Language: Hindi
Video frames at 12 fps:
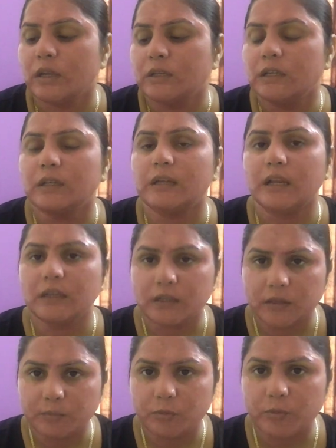ये टैनिंग
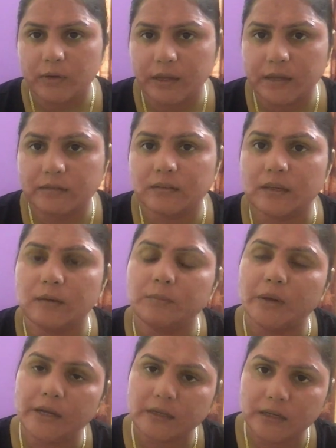रिमूवल है स्किन
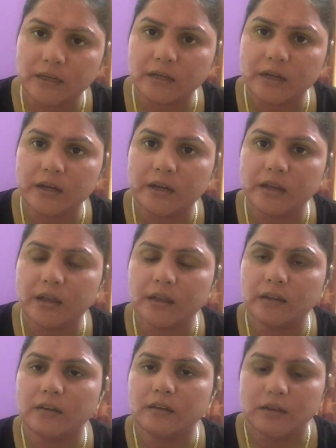ब्राइटनिंग के लिए है
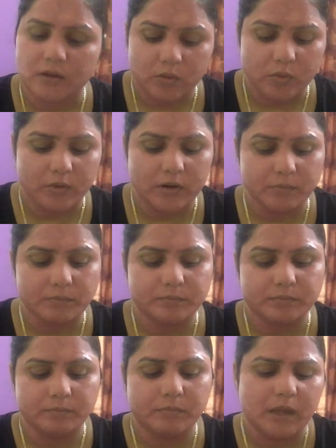और हम
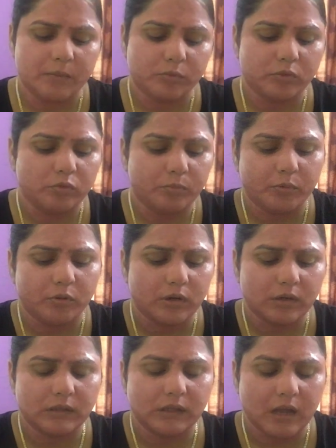मैं आपको जो
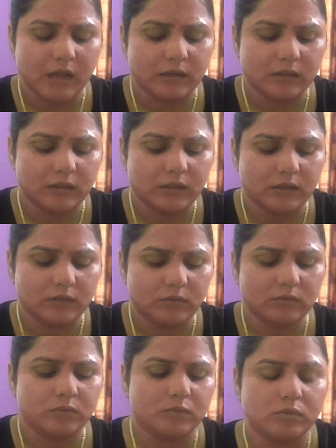प्रोडक्ट दिखा रही थी
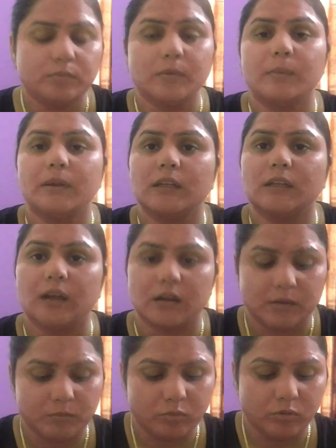उसमें मैं ये दिखाना
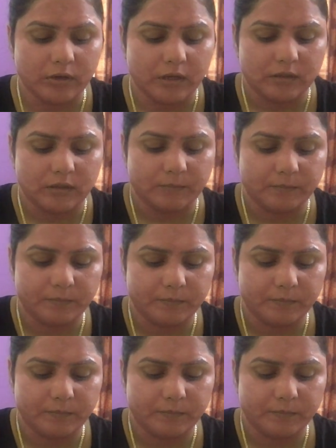भूल गई थी